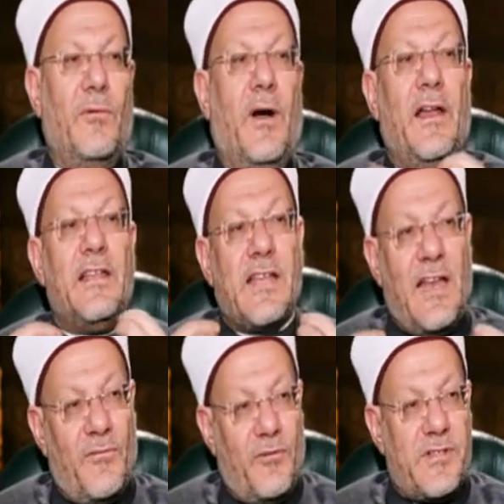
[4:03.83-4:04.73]

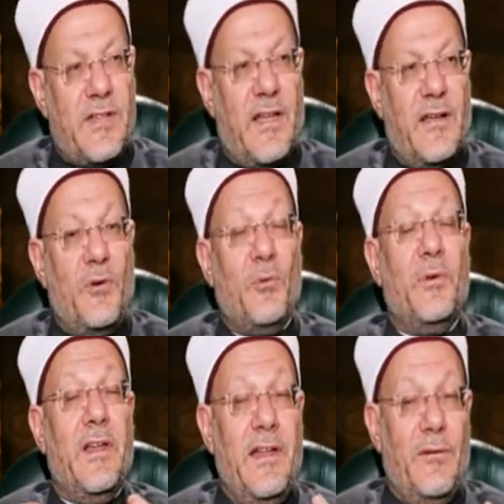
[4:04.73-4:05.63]
وهنسال انفسنا
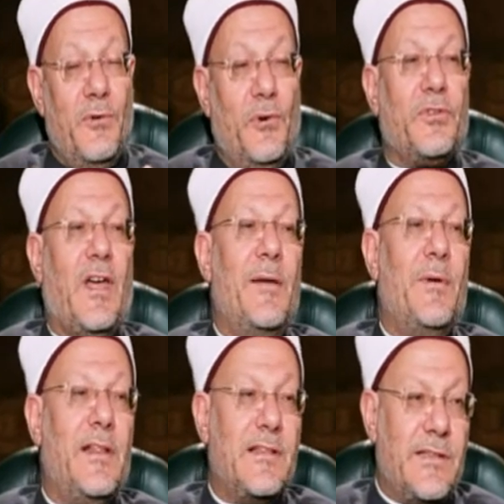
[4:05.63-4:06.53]
وليه ونحط
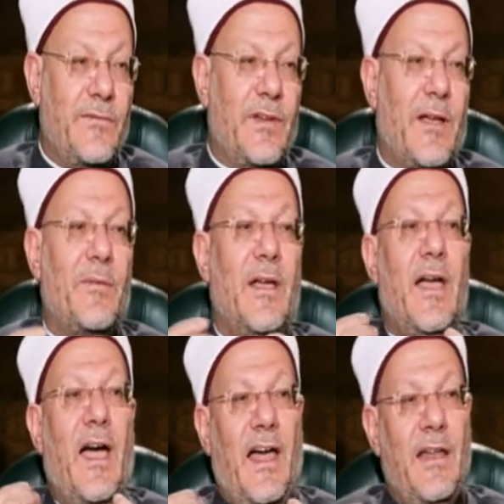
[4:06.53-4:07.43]
علامات الاستفهام
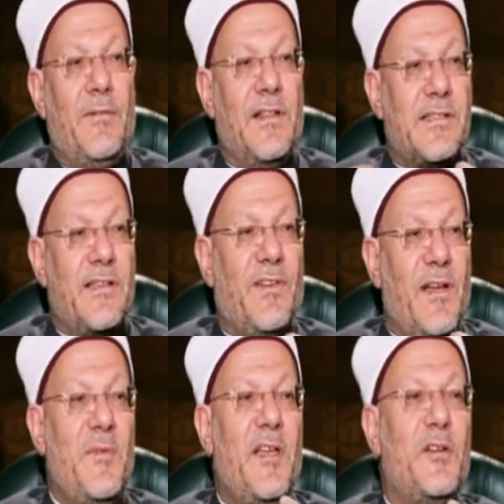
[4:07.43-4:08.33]
علامه
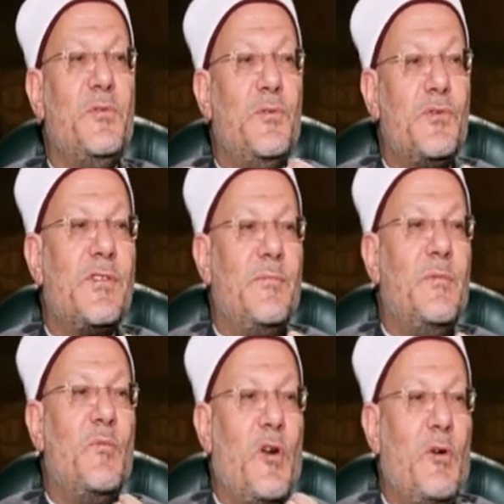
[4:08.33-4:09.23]
الاستفهام هي جزء
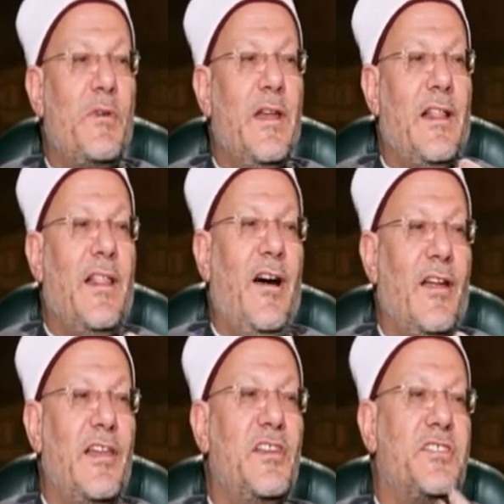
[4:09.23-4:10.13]
من مكونات
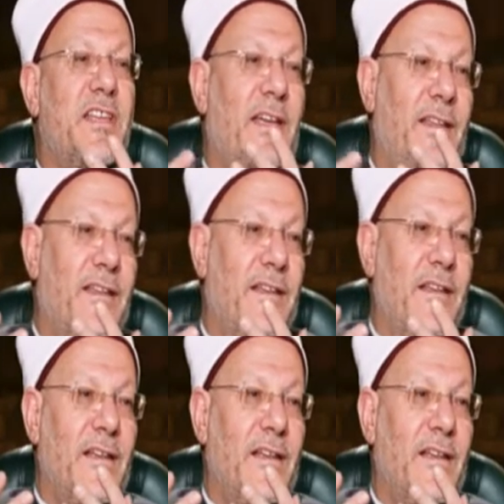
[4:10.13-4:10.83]
العقل الاجتهادي